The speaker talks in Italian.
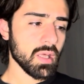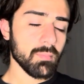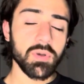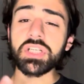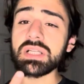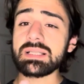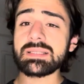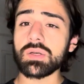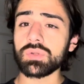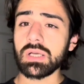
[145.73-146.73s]
Poi c'è la
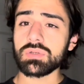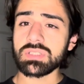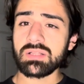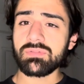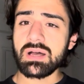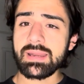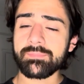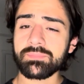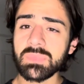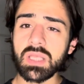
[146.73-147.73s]
seconda cosa da
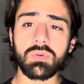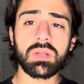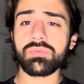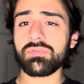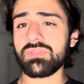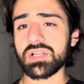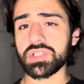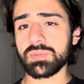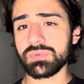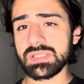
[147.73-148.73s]
fare, che è quella più
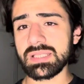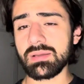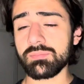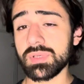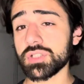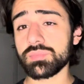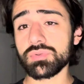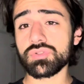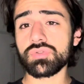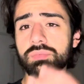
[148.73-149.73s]
facile, più semplice, più
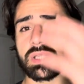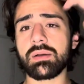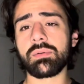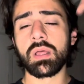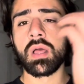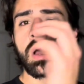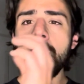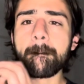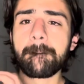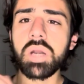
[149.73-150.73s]
stupida.
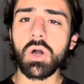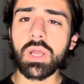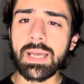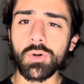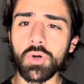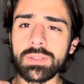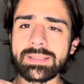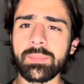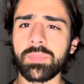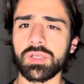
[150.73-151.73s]
Bloccalo
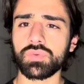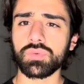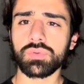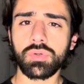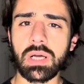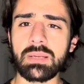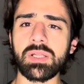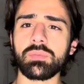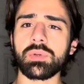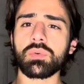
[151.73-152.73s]
dappertutto,
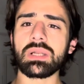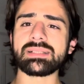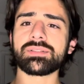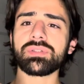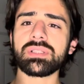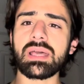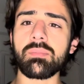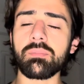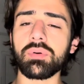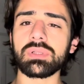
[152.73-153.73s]
almeno per un lasso di
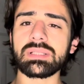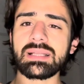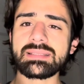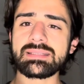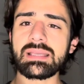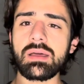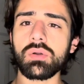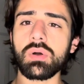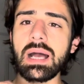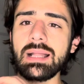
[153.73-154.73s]
tempo da
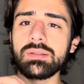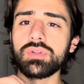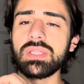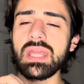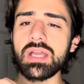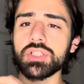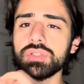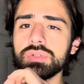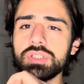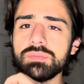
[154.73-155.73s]
0 a
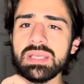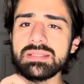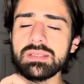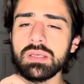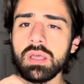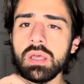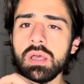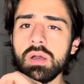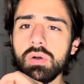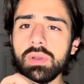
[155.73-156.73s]
10-12 mesi.
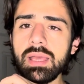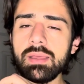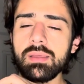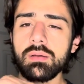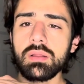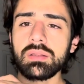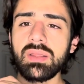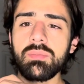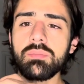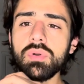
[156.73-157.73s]
Ok?
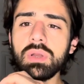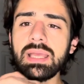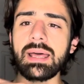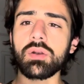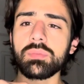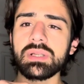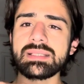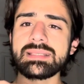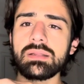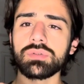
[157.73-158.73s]
Devi bloccarlo per
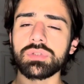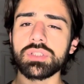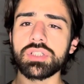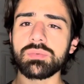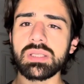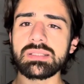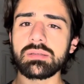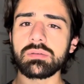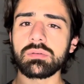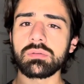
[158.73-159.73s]
0-12
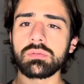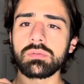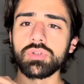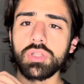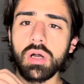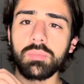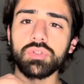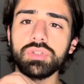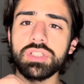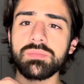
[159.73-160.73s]
mesi. Dopo
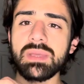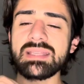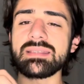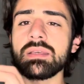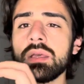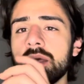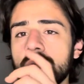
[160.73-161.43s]
12 mesi